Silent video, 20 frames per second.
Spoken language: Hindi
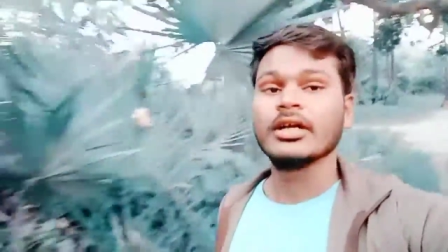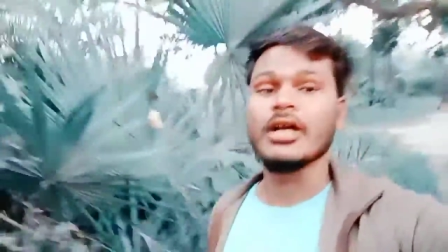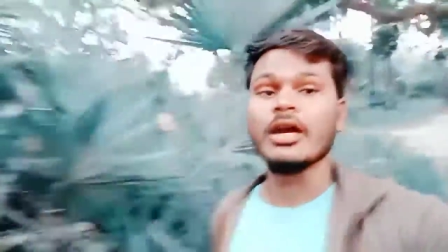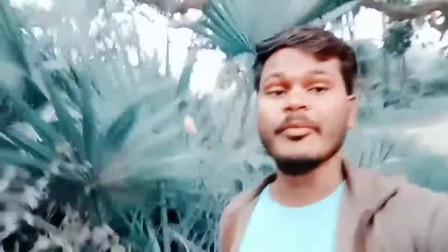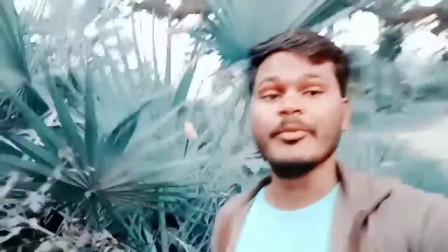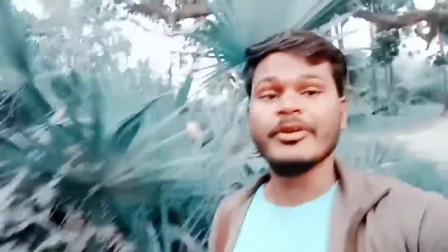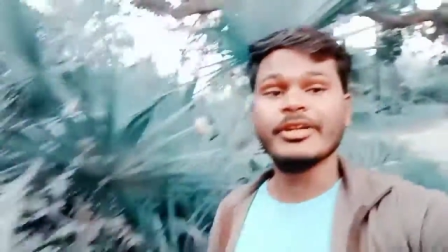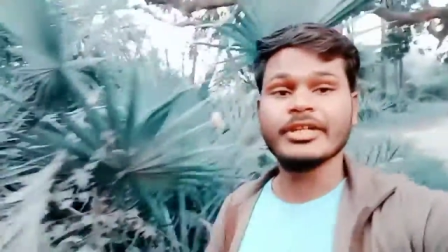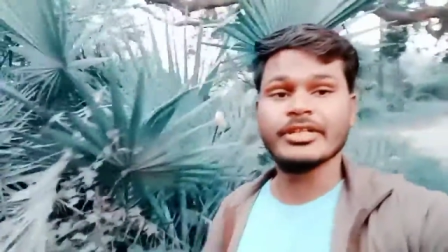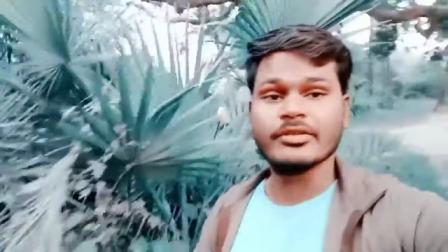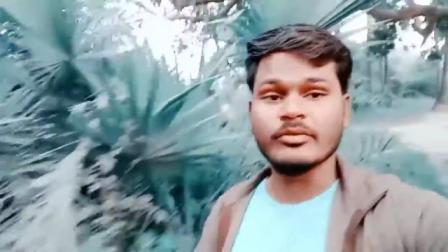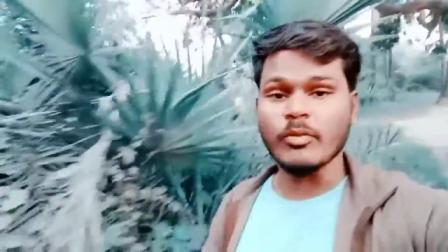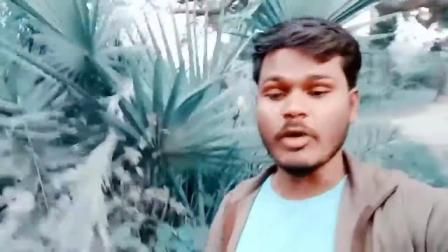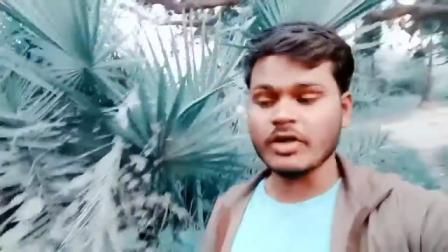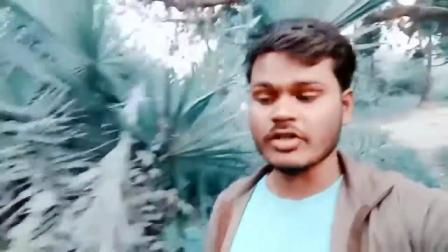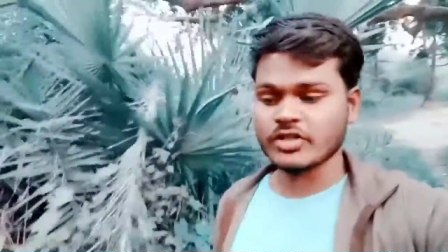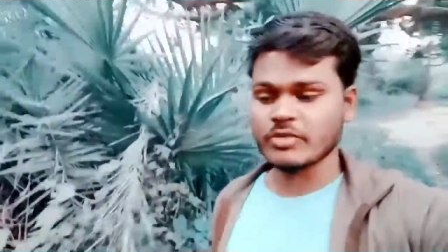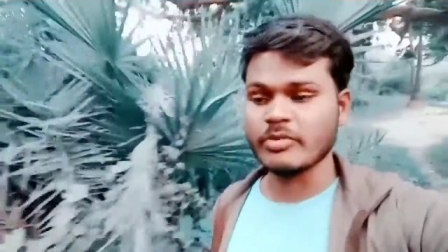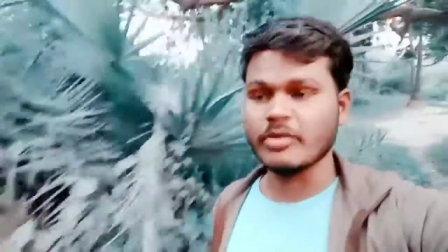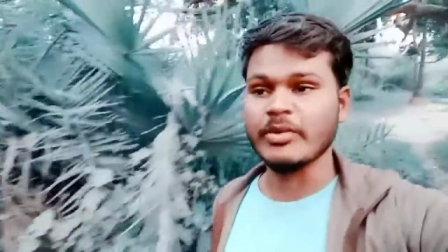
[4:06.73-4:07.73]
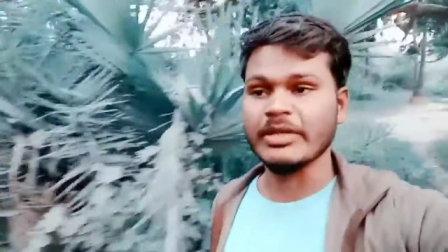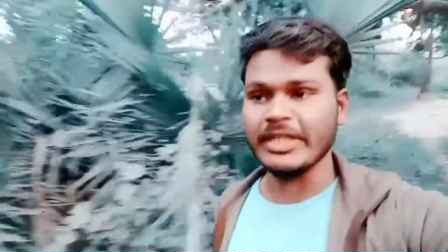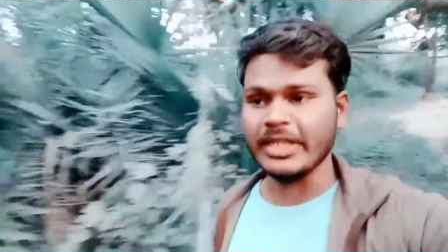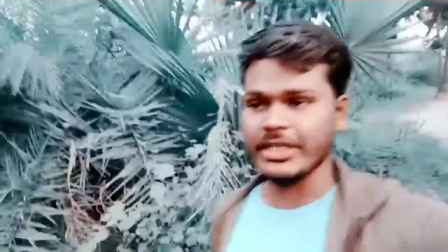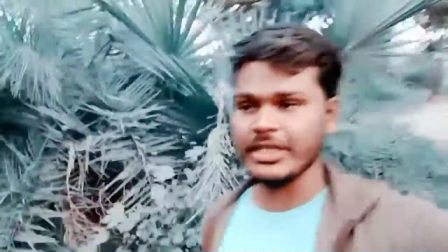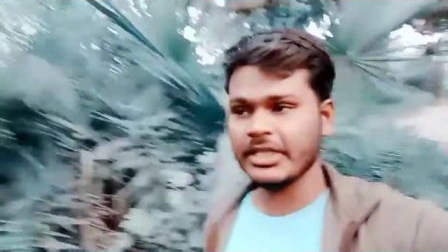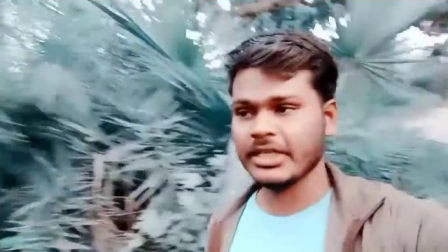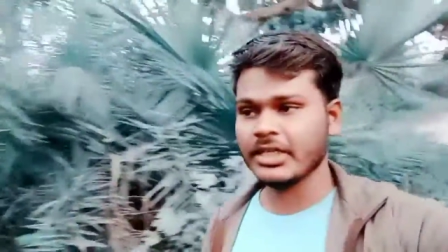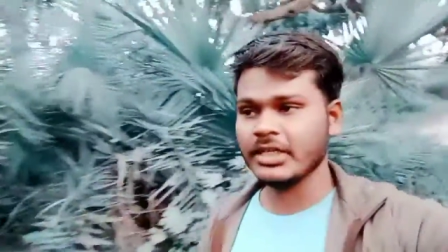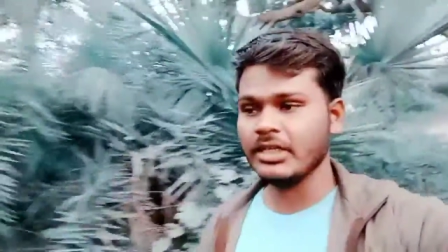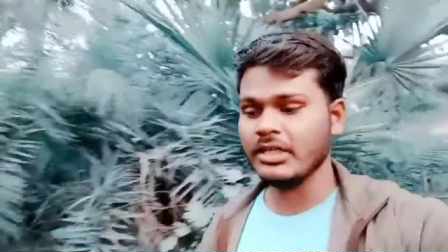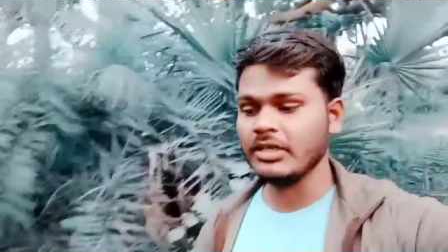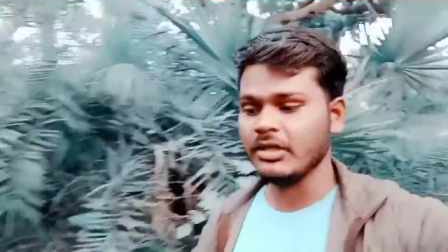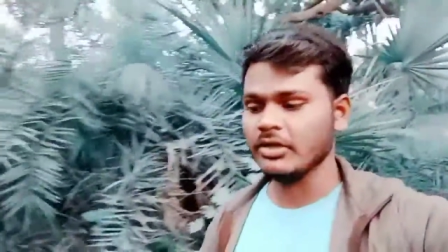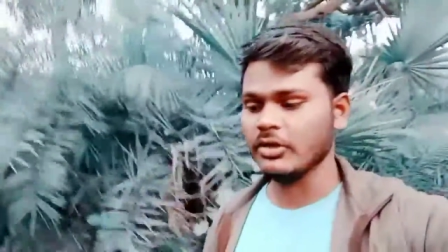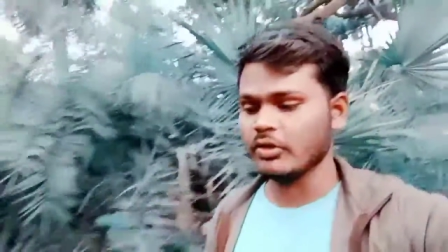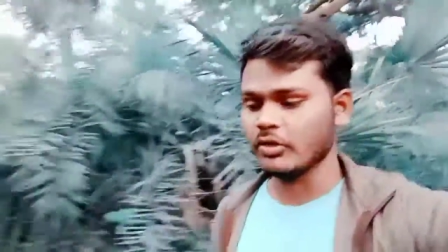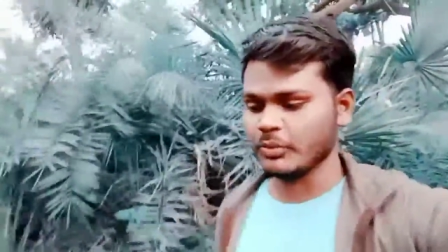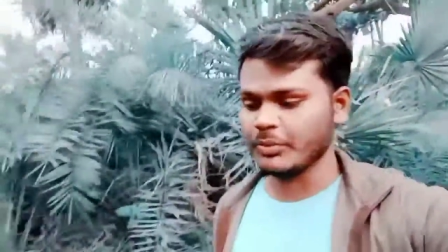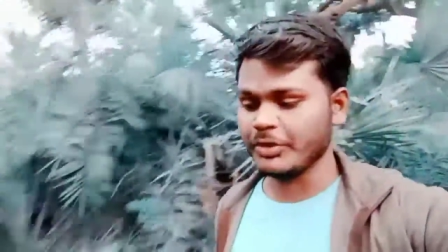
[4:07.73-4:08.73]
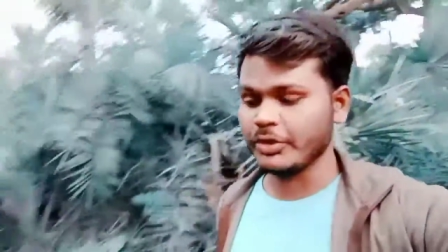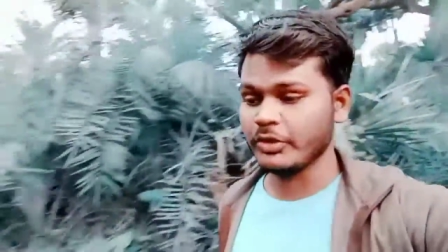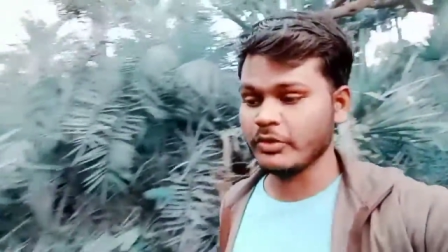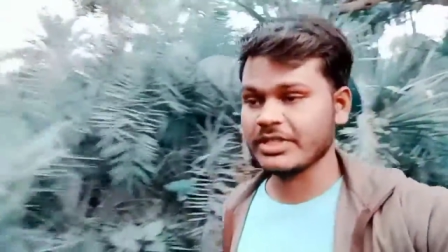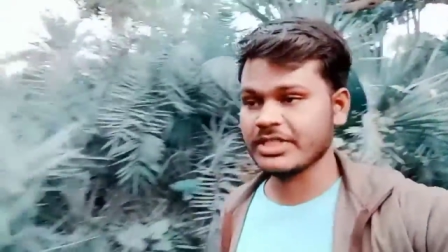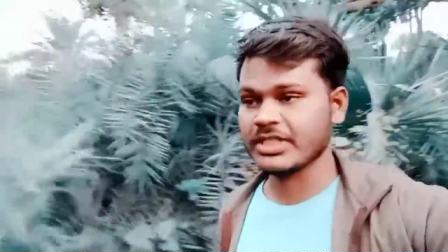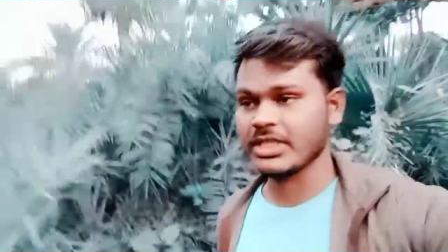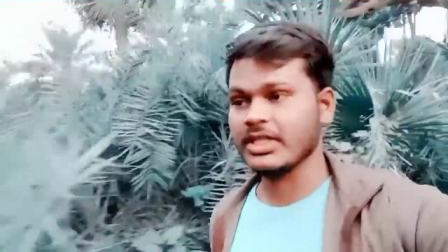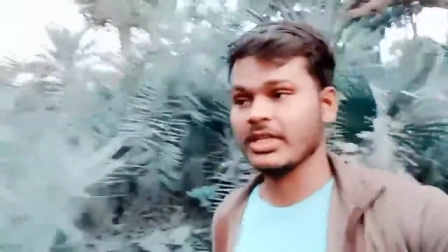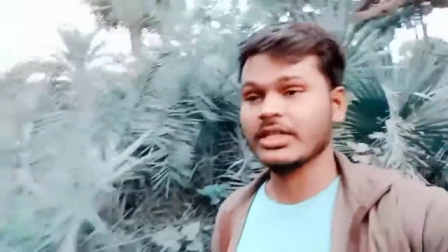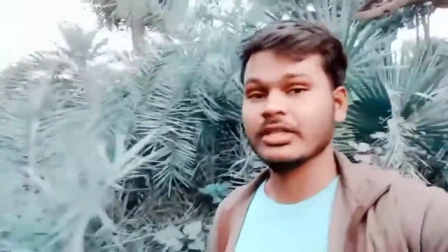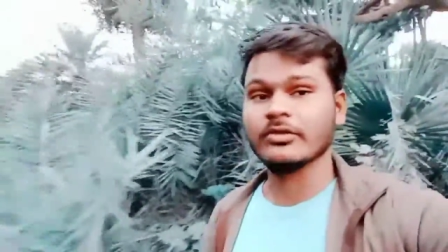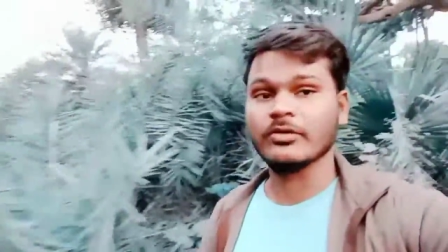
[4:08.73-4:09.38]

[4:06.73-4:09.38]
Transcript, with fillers: कमेंट बॉक्स में बताइएगा और वीडियो अच्छा लगे